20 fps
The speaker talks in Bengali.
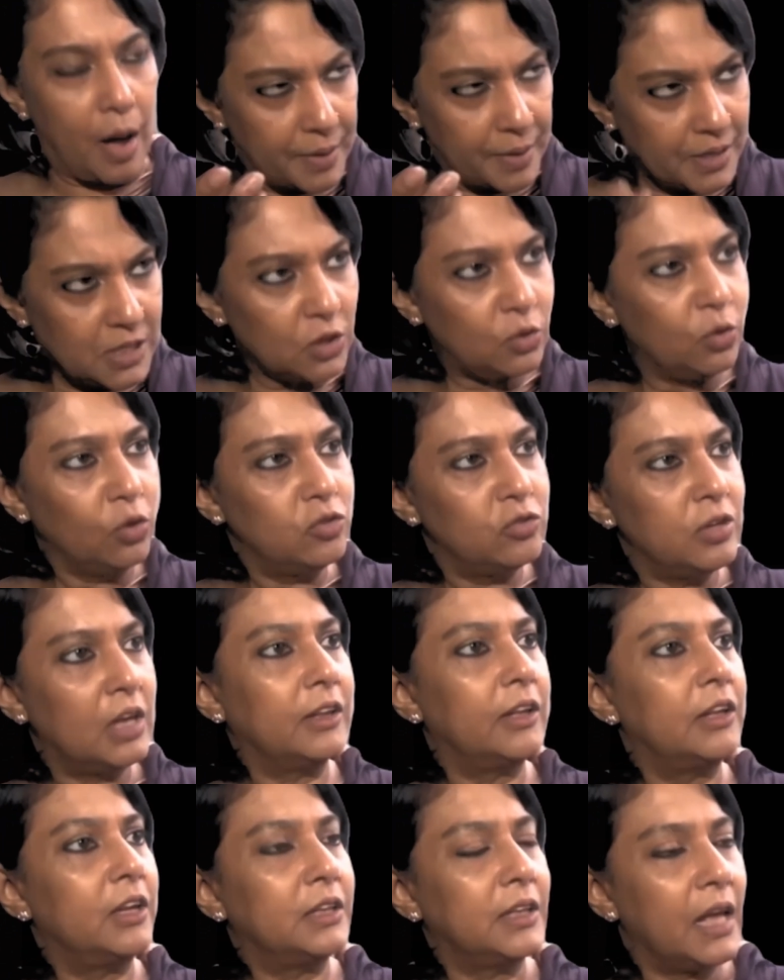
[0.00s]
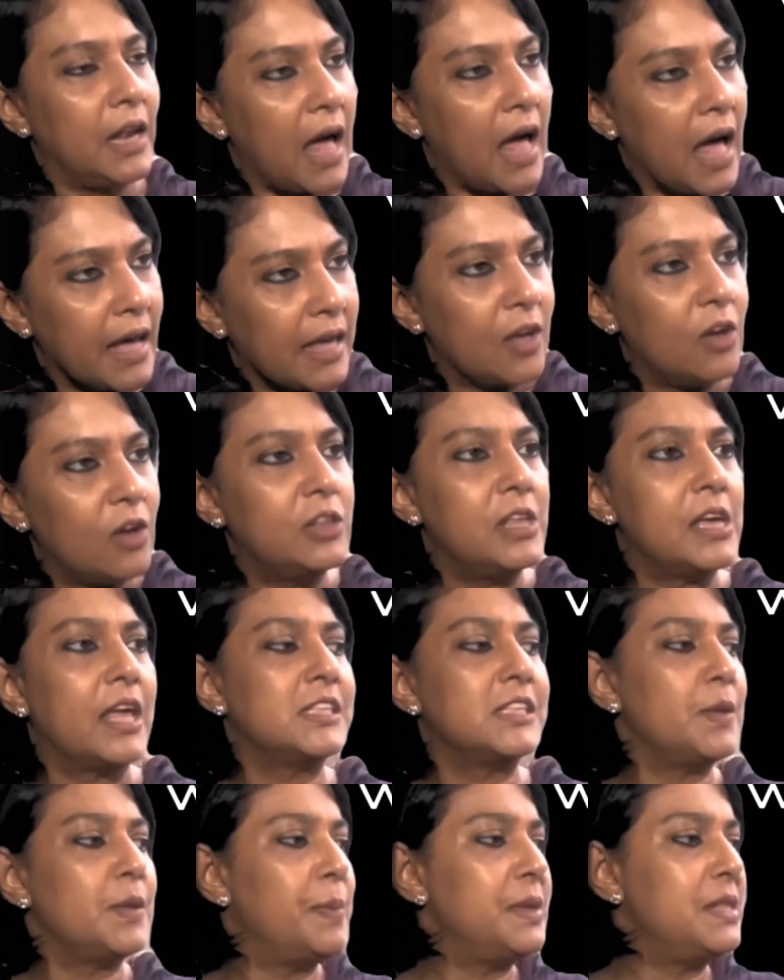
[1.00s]
আমরা যেহেতু উচ্চ আদালতকে আগেও
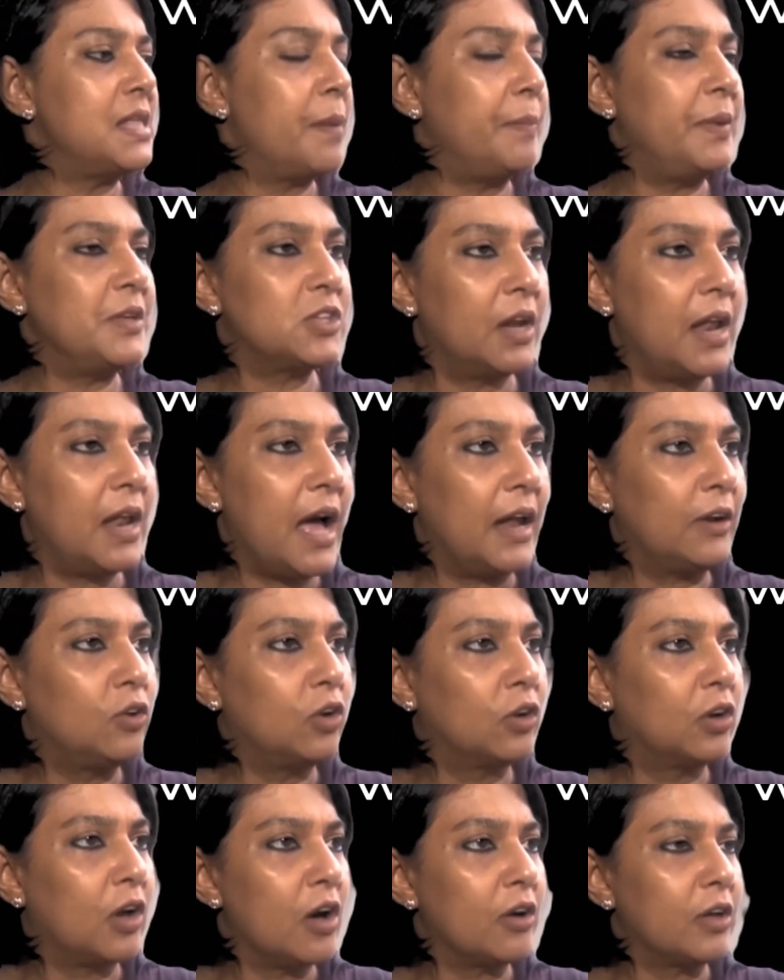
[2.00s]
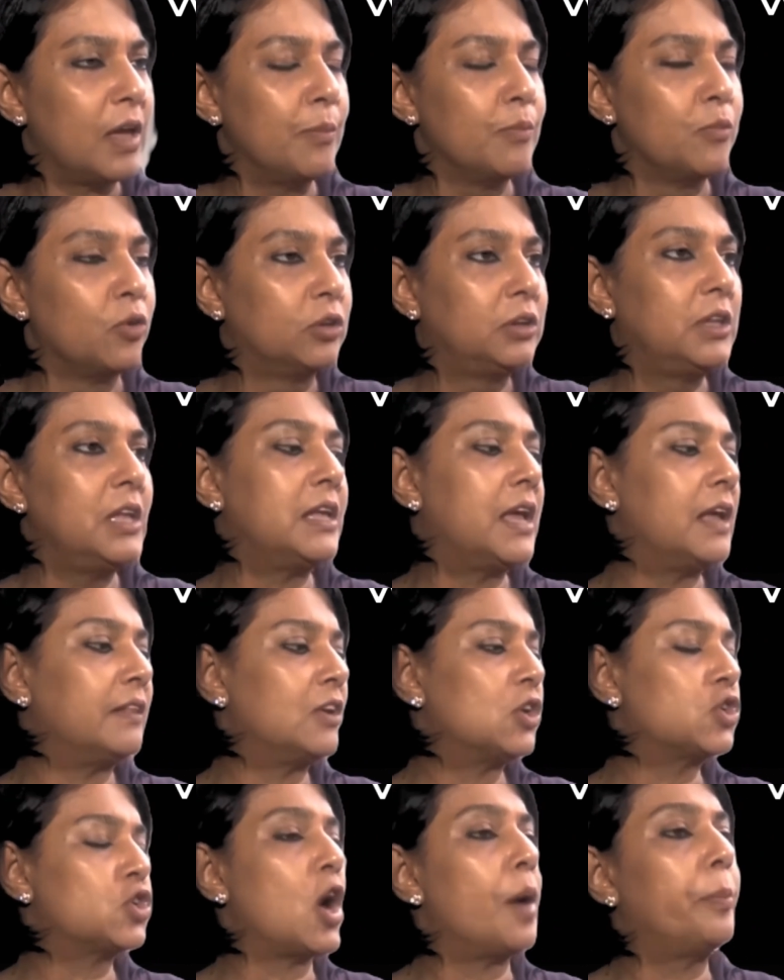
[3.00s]
দেখেছি বিনা বিচারে আটক কাউকে মুক্তির
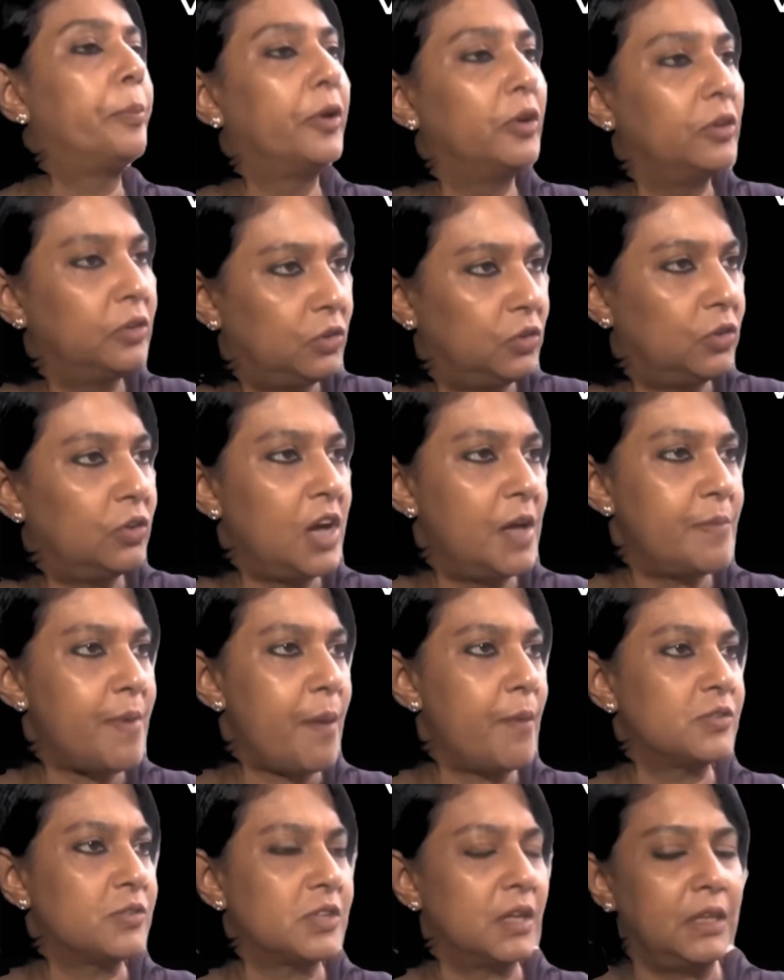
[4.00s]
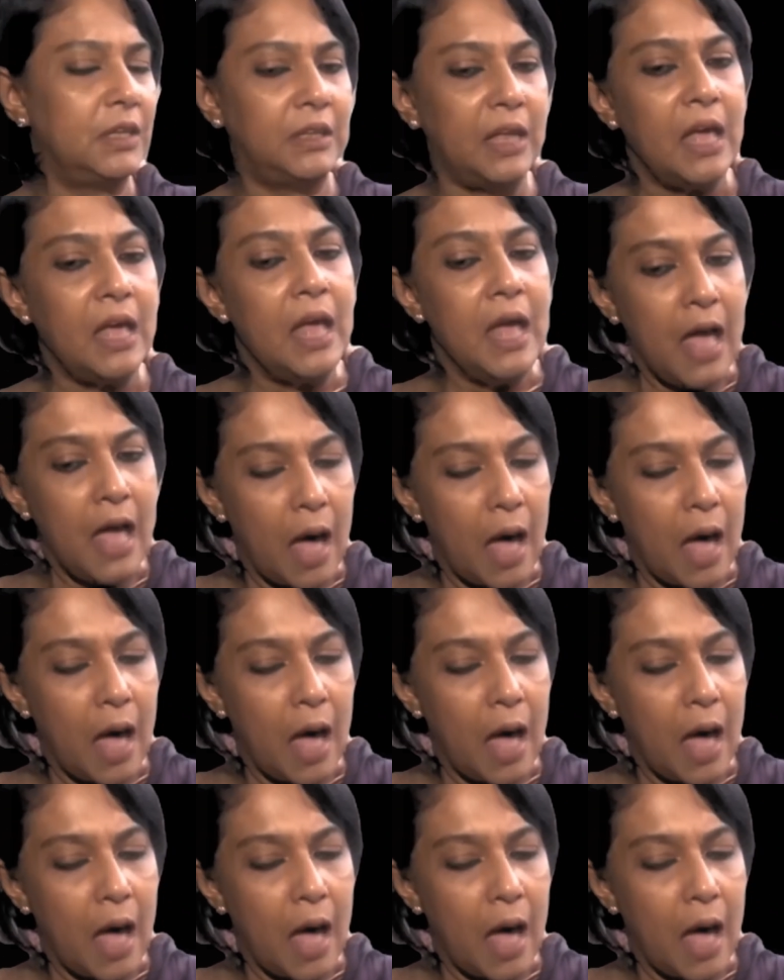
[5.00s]
ক্ষেত্রে স্বপ্রণোদিত হয়ে ব্যবস্থা নিতে